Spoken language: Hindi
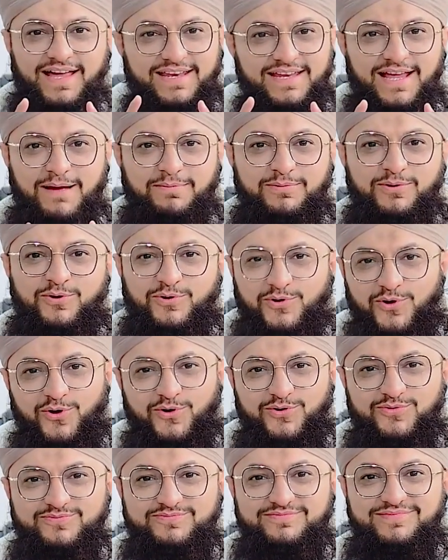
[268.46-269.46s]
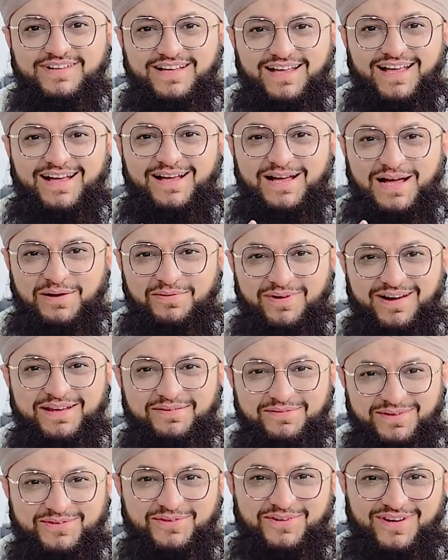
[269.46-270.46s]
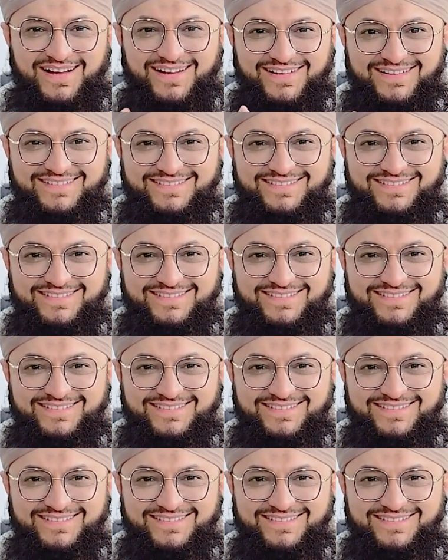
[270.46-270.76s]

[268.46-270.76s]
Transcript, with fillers: आ रही है आप लोगों को तो फिर हमारा भी थोड़ा